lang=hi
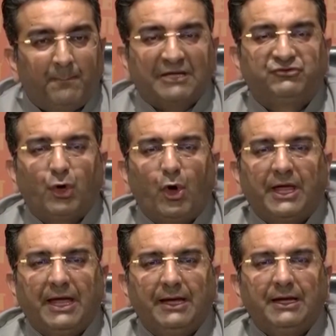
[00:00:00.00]
बच्चों
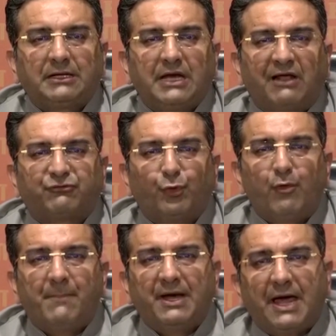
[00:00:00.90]
के
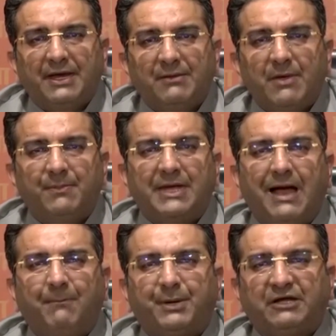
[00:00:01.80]
क्लासरूम बनाने में भी
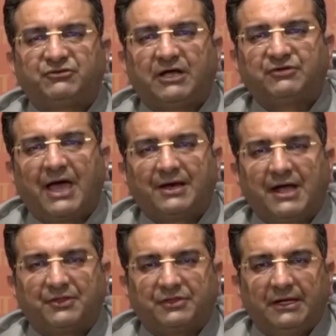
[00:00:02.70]
आप भ्रष्टाचार
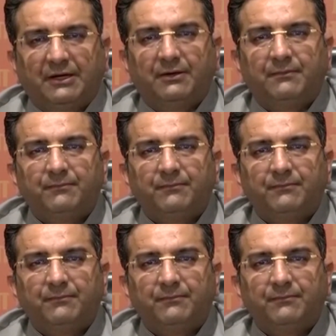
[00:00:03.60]
करते हैं